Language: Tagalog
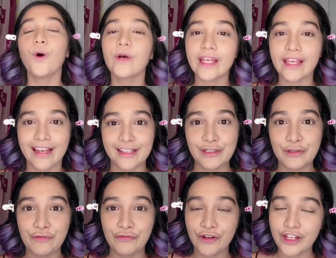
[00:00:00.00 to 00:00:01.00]
Okay guys,
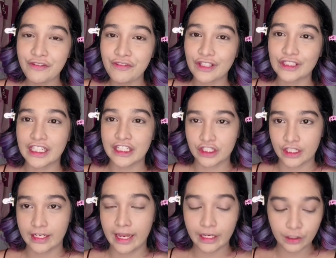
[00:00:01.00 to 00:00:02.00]
so for the
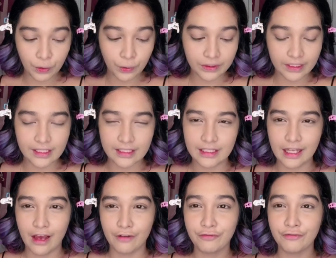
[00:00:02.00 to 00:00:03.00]
foundation, I noticed
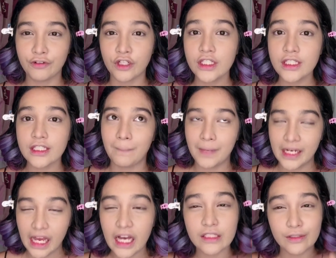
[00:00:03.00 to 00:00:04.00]
na first,
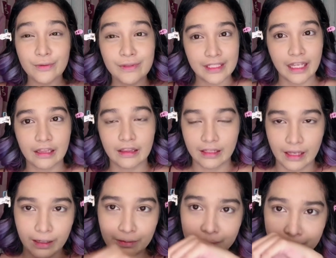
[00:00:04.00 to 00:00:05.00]
malakas yung scent
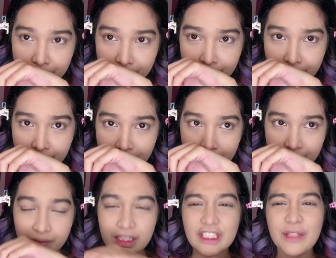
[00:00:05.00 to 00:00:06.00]
niya.
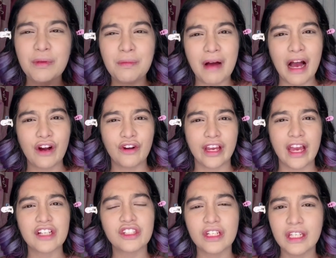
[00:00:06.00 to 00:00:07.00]
Hindi siya mabaho eh.
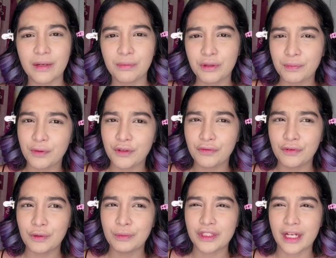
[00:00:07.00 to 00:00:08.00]
Actually, may
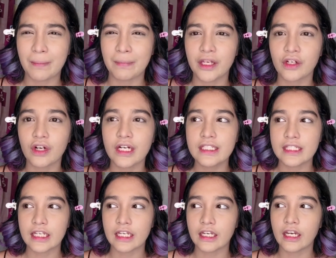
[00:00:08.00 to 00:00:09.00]
perfume siya. Pero
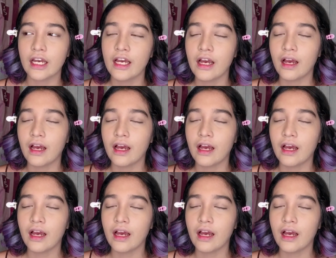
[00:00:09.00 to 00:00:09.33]
kasi,